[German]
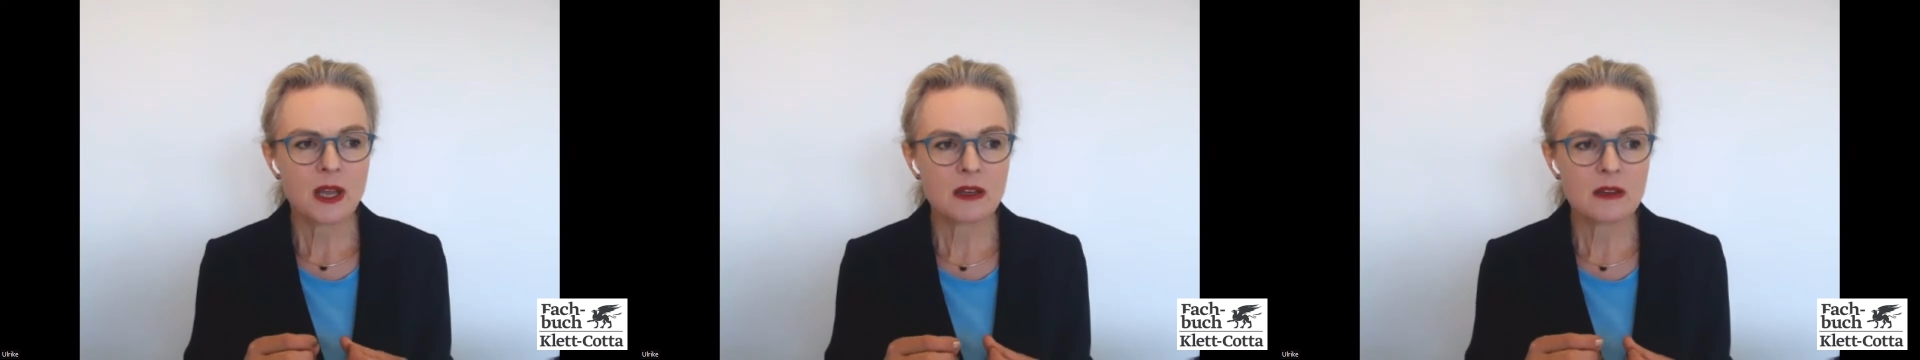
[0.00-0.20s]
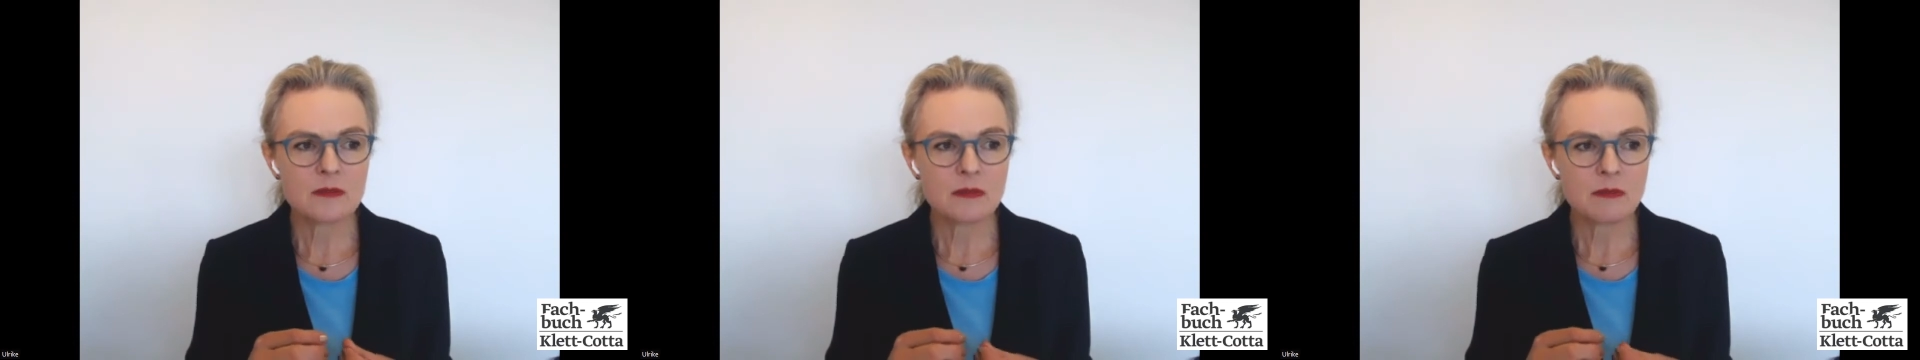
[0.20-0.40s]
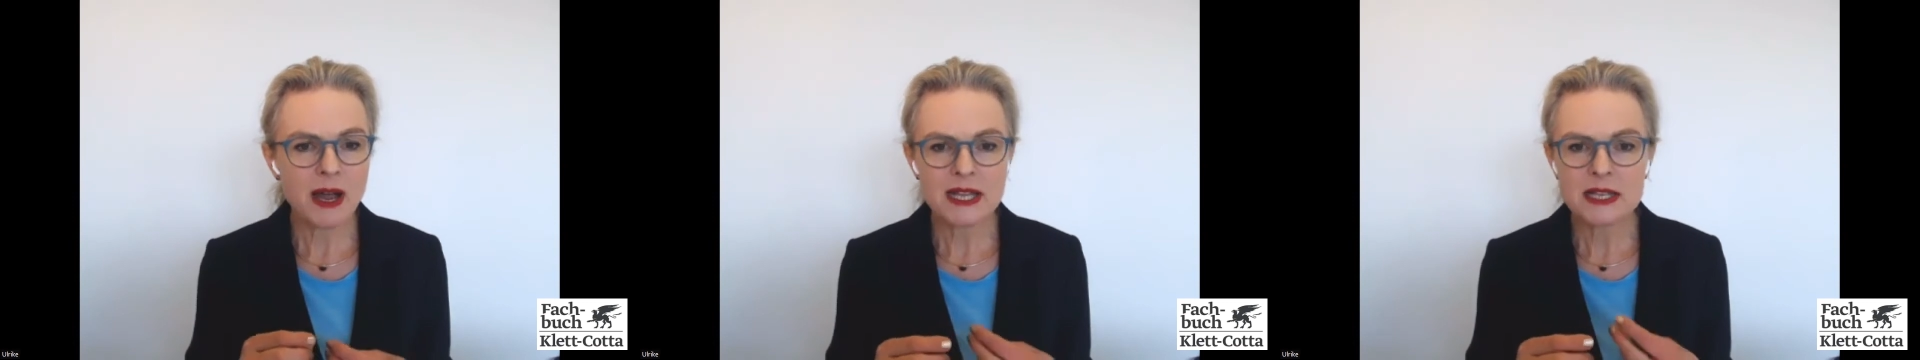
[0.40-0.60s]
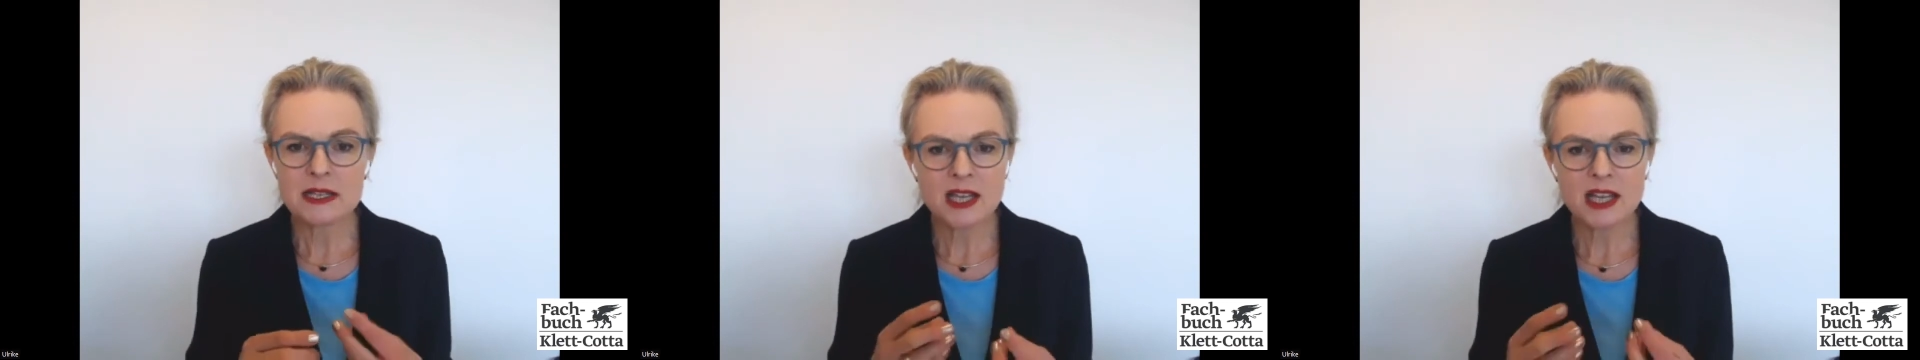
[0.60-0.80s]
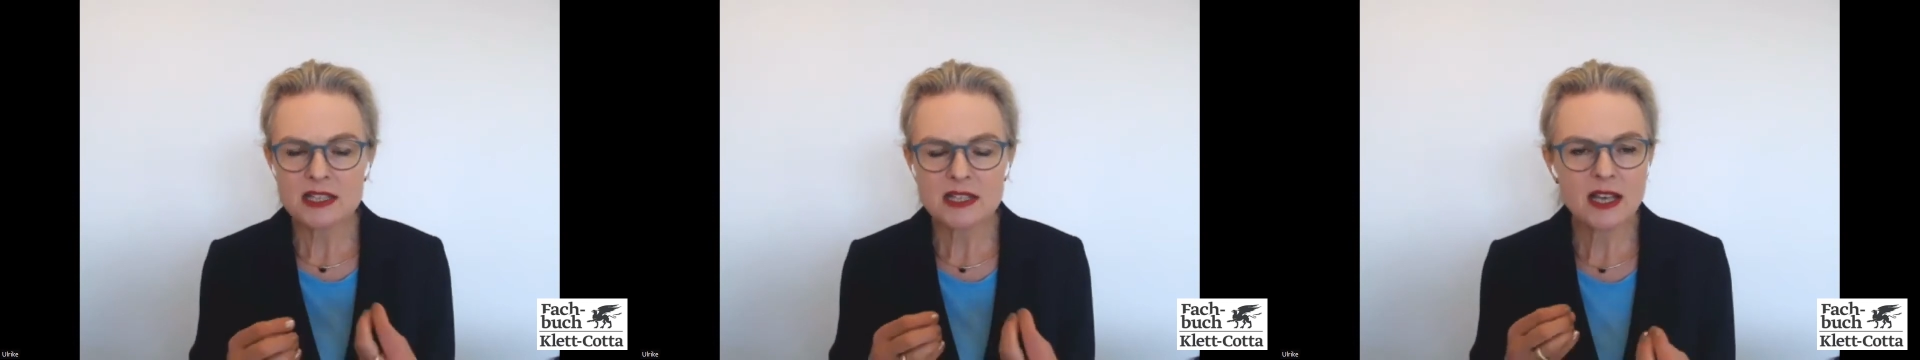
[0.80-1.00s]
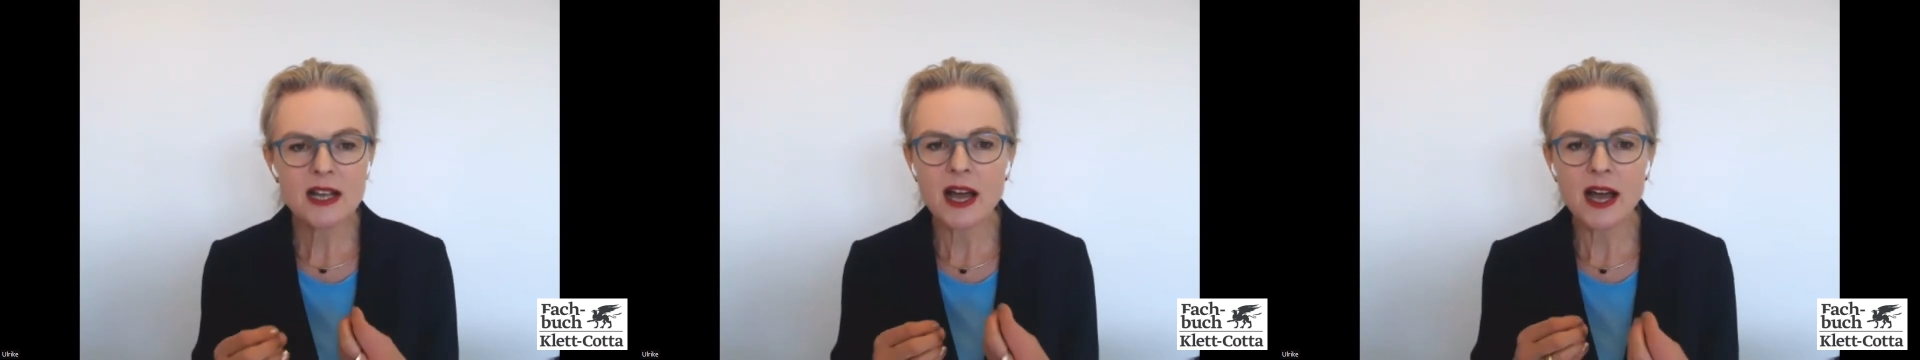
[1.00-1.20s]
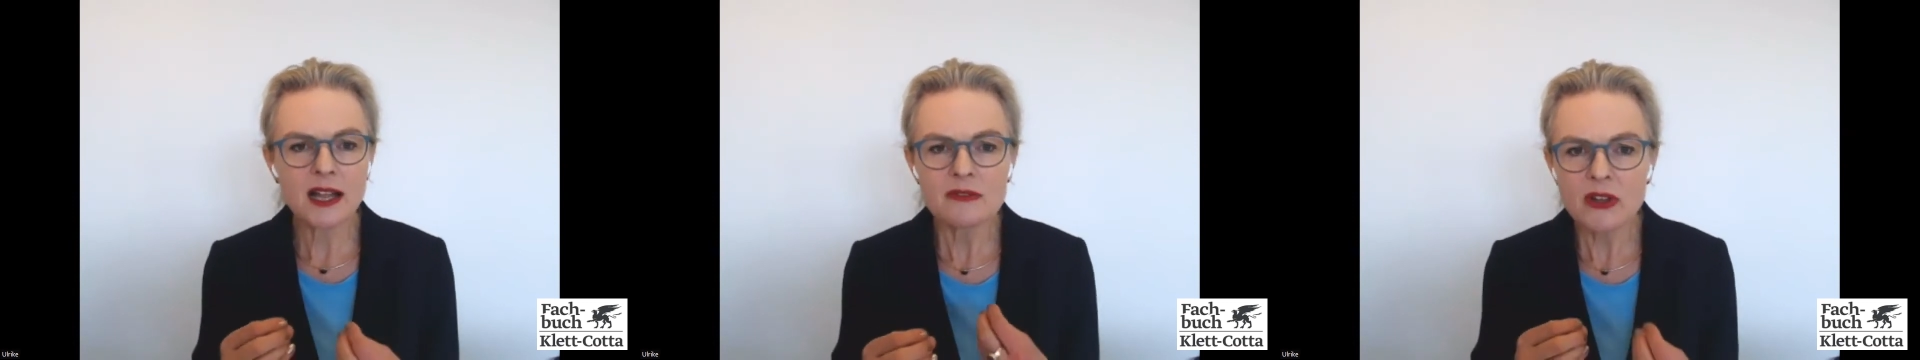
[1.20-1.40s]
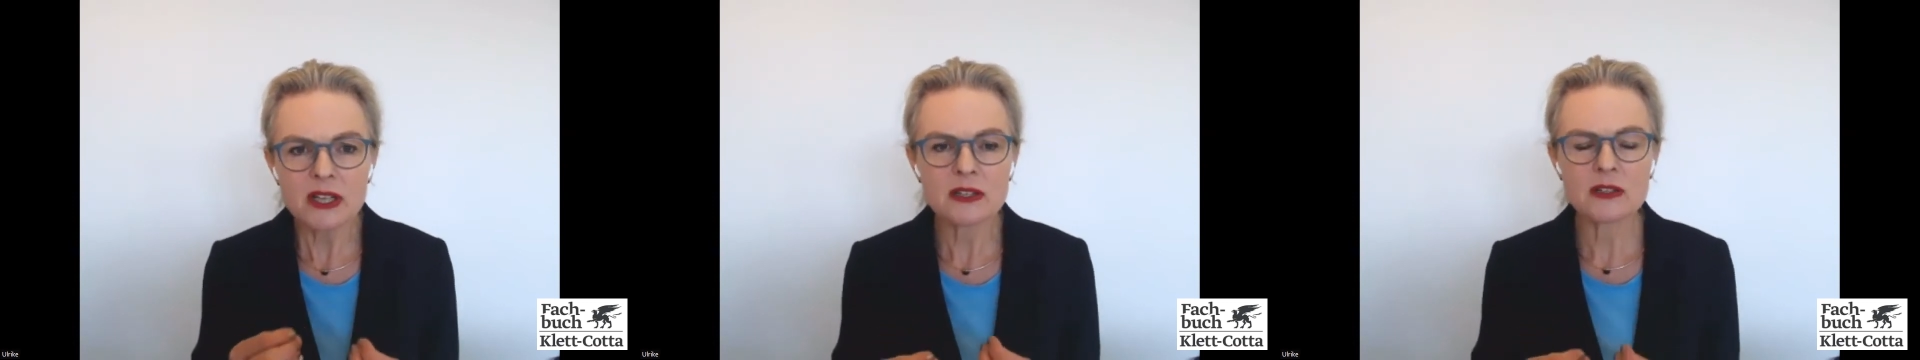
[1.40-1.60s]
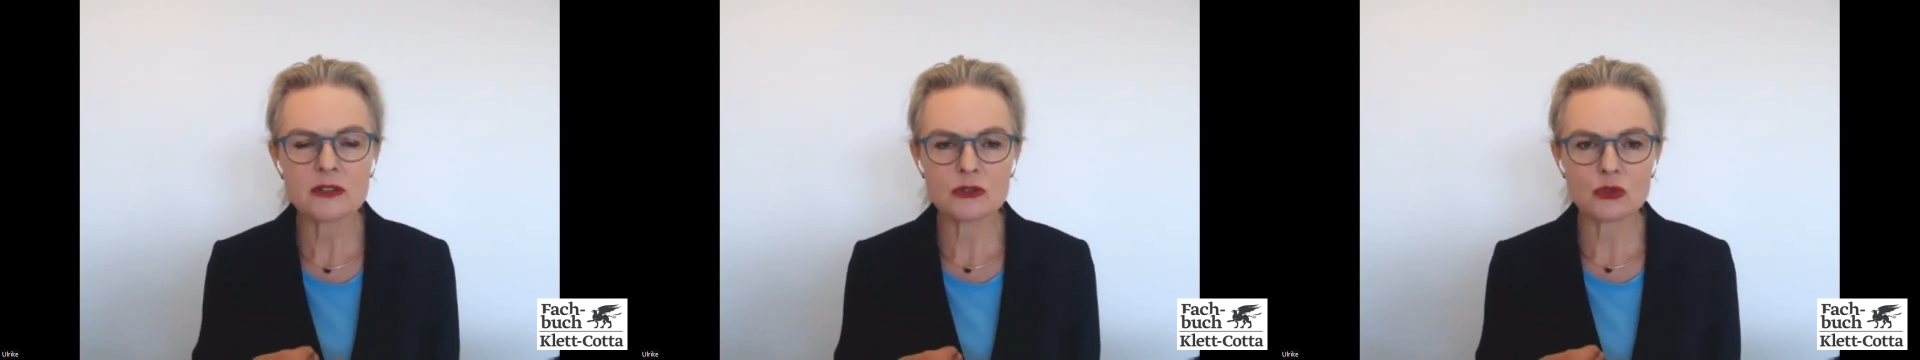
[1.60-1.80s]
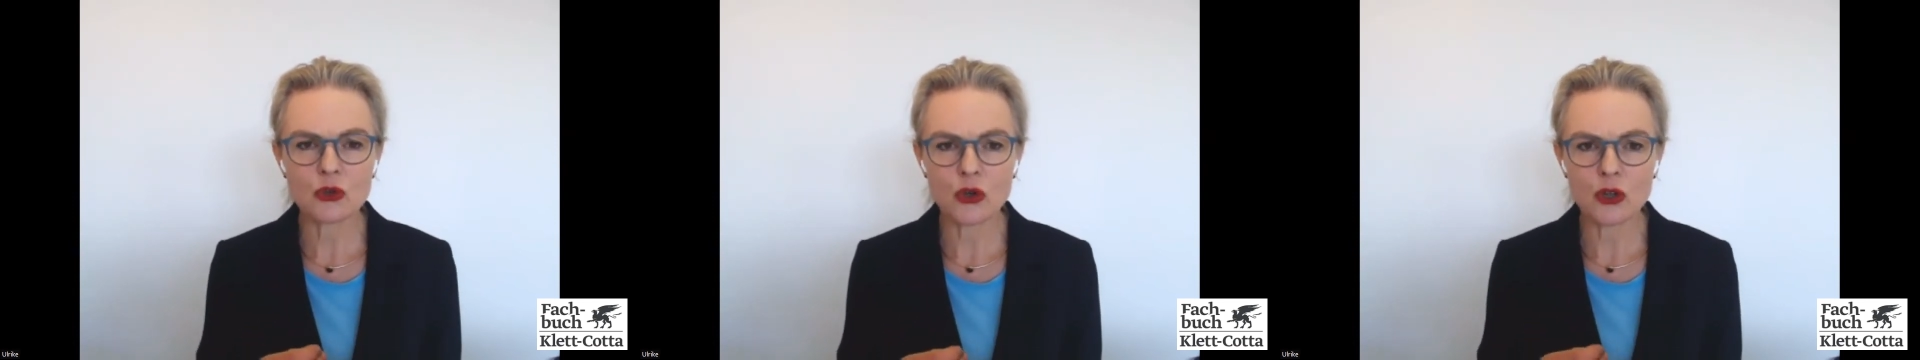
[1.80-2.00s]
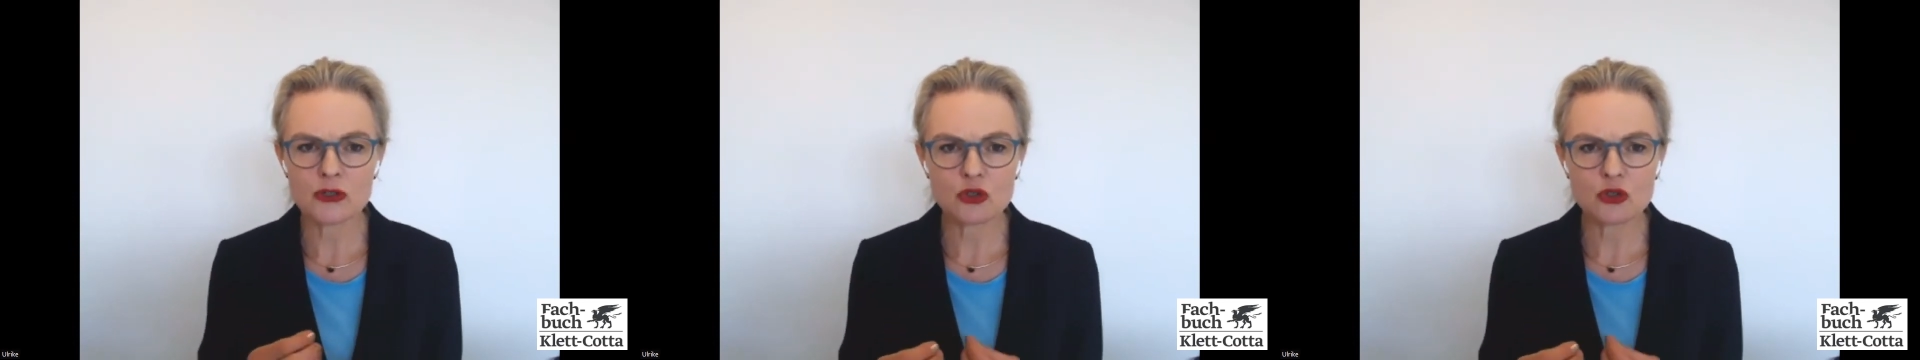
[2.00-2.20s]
ähm, meine Techniken anwenden zu können,